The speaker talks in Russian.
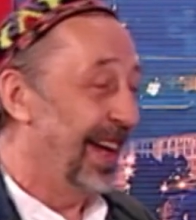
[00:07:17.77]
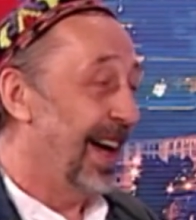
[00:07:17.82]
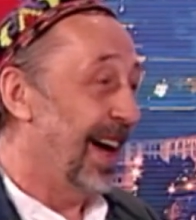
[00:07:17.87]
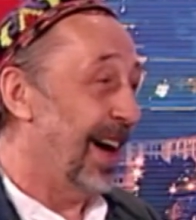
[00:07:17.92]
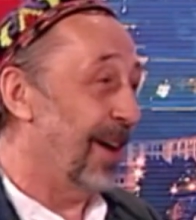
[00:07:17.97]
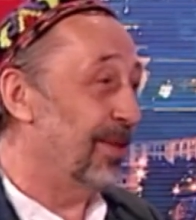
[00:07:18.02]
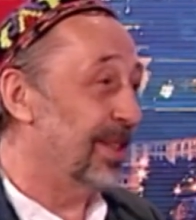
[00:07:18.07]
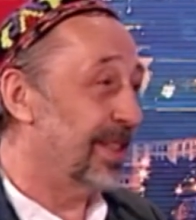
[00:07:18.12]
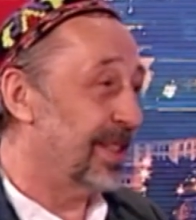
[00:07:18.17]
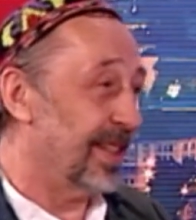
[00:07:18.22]

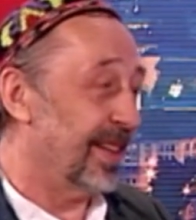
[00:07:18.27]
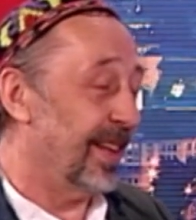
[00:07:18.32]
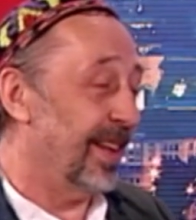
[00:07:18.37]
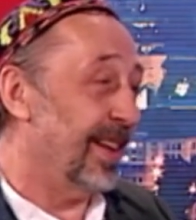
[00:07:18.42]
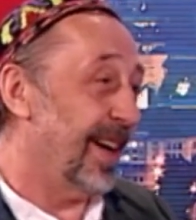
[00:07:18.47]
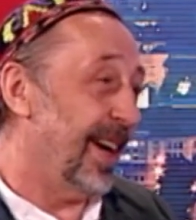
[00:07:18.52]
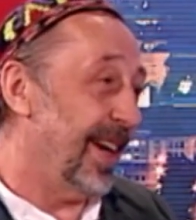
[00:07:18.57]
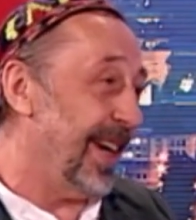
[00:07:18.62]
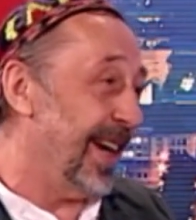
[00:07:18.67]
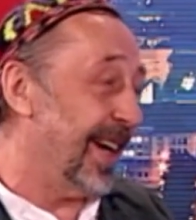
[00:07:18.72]
А он
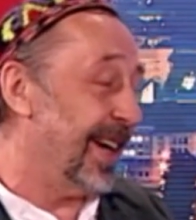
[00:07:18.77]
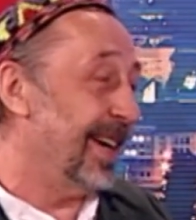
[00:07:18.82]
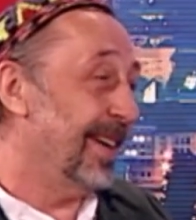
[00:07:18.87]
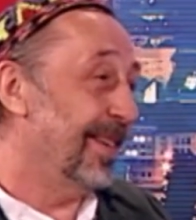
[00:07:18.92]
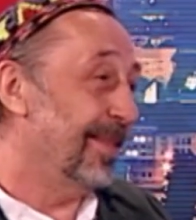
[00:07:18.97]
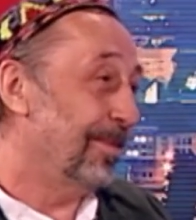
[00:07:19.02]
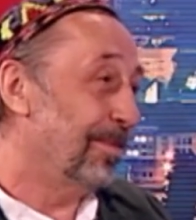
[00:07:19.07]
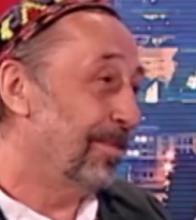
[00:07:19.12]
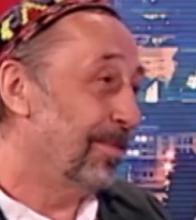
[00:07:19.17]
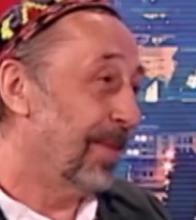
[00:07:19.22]
сказал,
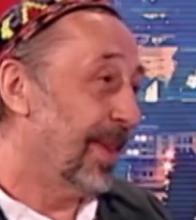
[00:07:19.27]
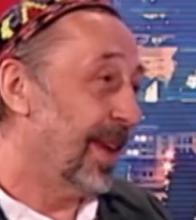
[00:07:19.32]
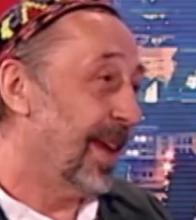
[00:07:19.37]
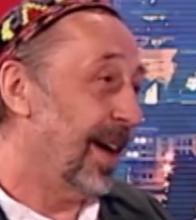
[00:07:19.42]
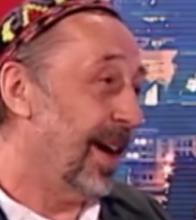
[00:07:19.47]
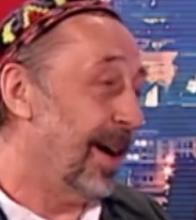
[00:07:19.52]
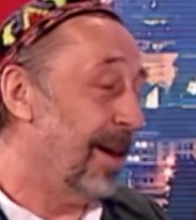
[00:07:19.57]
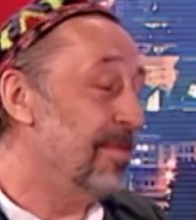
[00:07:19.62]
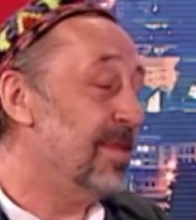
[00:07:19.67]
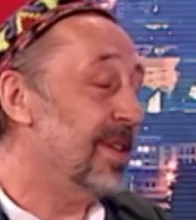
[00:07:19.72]
Олег,
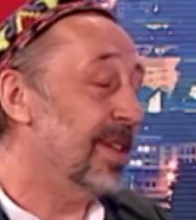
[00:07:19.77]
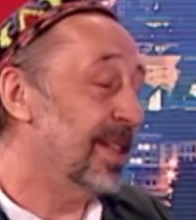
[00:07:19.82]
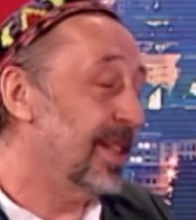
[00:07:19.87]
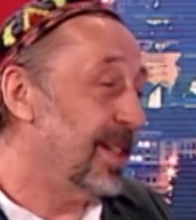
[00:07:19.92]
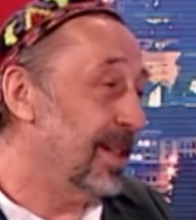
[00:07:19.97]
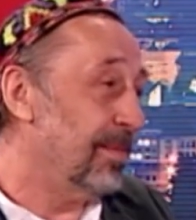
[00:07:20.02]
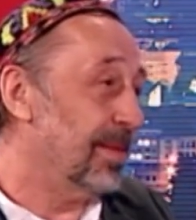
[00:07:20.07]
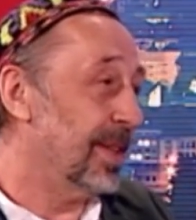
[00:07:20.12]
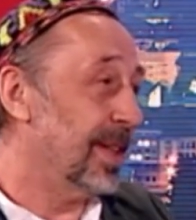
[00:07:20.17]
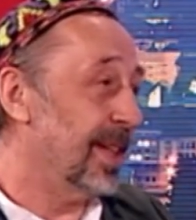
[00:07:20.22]
а мне
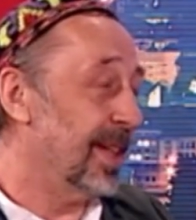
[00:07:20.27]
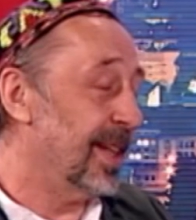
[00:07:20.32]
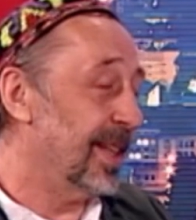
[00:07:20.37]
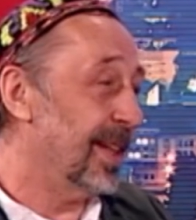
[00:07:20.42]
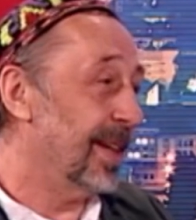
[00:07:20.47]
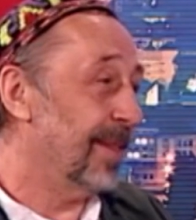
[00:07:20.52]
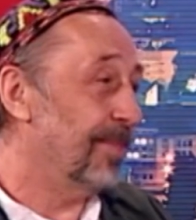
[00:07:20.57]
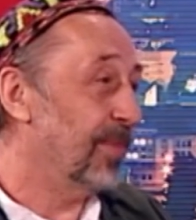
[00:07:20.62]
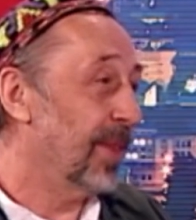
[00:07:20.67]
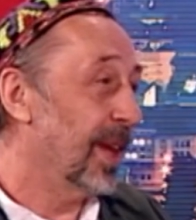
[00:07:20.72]
зачем это
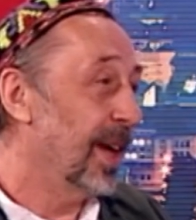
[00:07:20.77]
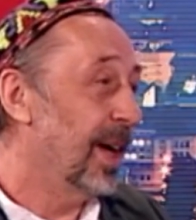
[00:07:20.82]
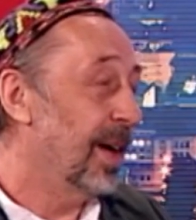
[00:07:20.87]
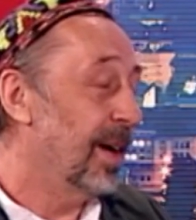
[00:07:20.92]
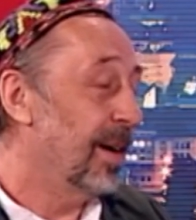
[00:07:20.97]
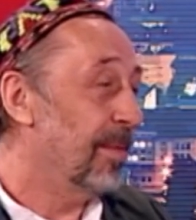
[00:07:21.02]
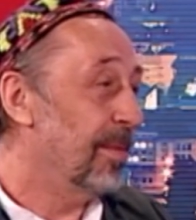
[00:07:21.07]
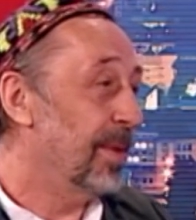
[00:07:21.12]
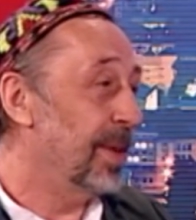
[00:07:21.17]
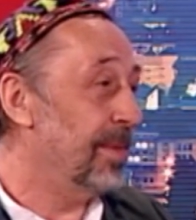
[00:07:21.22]
надо?
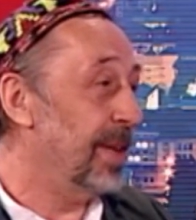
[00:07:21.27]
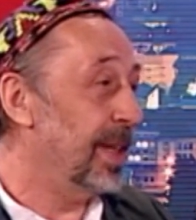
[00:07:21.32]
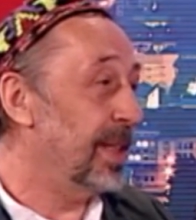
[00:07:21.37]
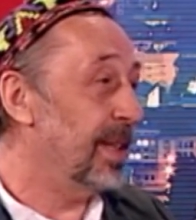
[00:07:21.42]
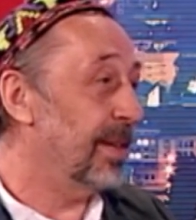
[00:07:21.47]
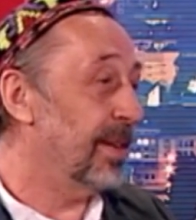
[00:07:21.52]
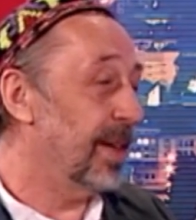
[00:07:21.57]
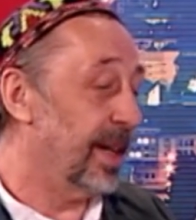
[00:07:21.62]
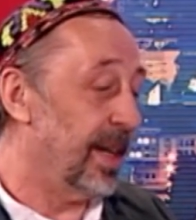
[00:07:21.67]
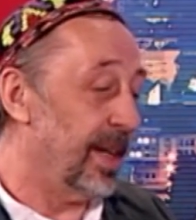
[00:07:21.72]

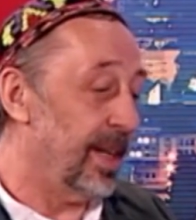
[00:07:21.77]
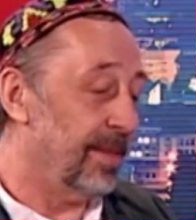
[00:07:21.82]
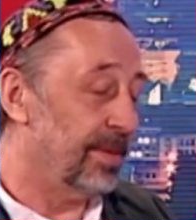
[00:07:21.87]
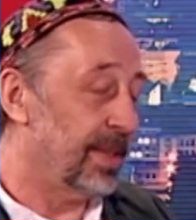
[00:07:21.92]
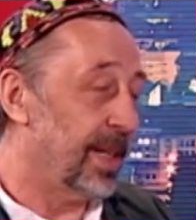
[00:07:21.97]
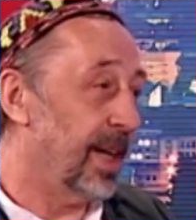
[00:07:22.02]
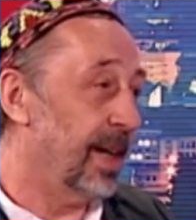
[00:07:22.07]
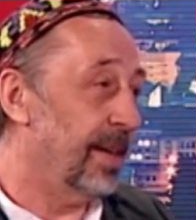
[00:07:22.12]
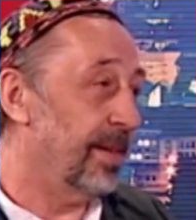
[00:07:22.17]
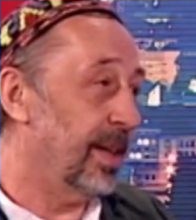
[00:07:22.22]
Понимаете,
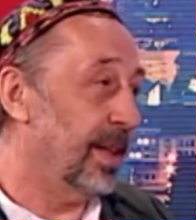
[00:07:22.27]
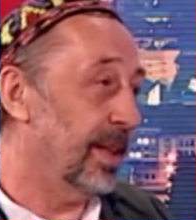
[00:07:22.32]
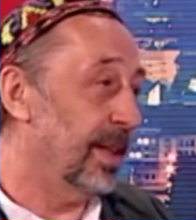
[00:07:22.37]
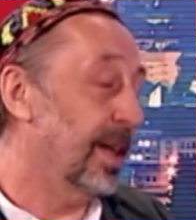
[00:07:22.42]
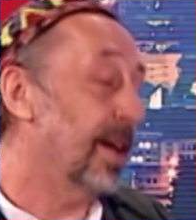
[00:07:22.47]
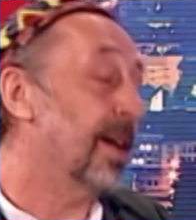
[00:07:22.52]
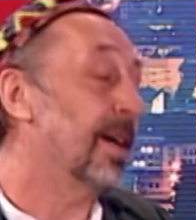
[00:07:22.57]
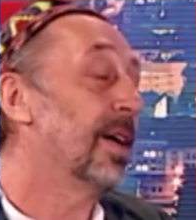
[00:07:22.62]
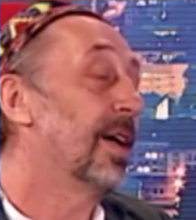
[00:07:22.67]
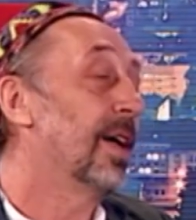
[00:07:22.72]
Раневская
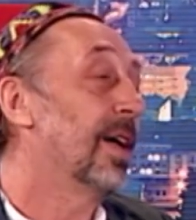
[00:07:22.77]
говорила,